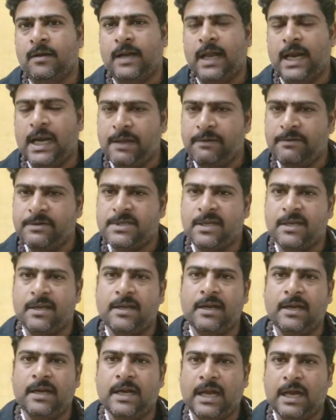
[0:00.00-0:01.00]
நல்ல
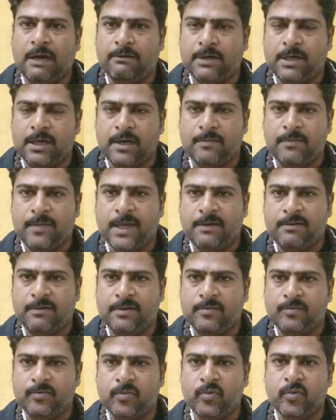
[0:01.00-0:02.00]
விஷயங்கள் எல்லாவற்றையுமே
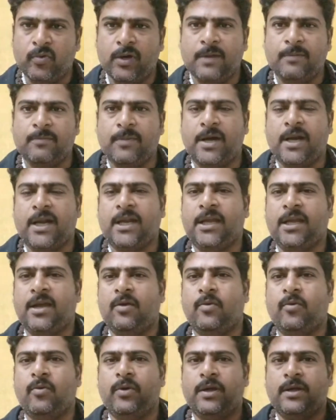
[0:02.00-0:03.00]
வந்து மூடி
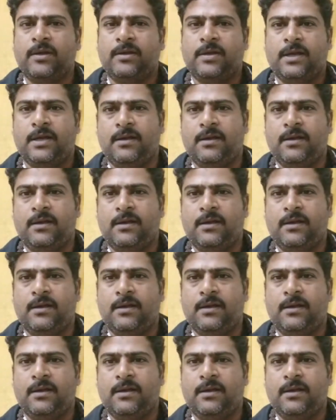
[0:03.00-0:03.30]
மறைக்கக்கூடிய